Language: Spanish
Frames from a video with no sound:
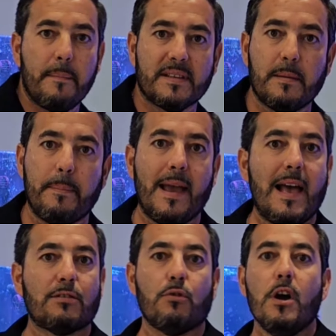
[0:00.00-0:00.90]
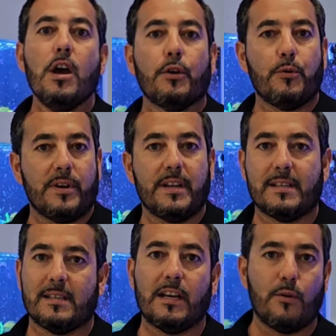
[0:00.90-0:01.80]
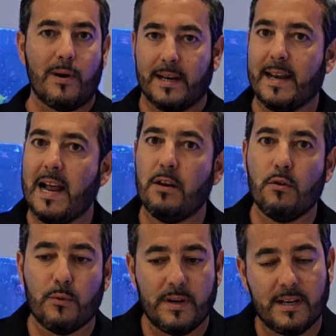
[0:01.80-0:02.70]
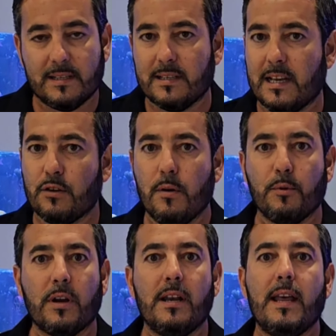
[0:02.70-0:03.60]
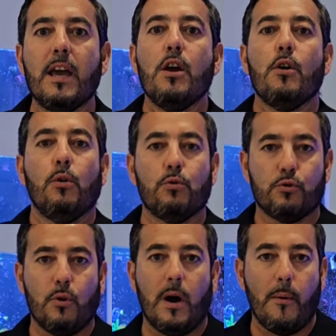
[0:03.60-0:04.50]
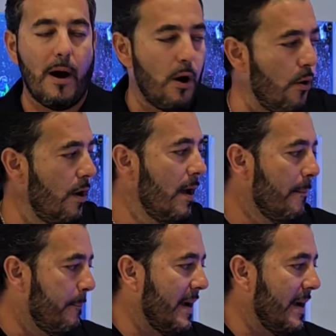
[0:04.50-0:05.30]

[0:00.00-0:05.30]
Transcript: de peces payaso, no es necesario barrenarlo, no es necesario ponerle un son abajo,